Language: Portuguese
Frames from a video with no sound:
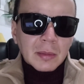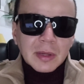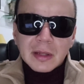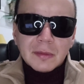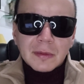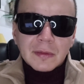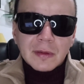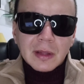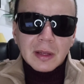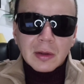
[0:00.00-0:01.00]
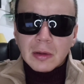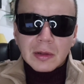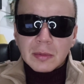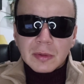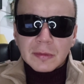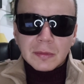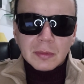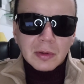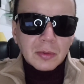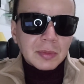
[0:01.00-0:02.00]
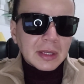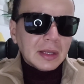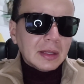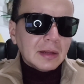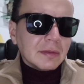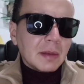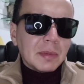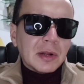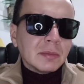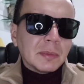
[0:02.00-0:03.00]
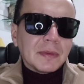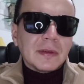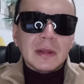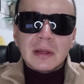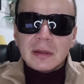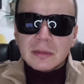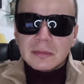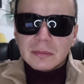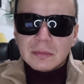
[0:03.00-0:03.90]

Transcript: para que você coloque uma sunga ou um biquíni e vá para uma piscina.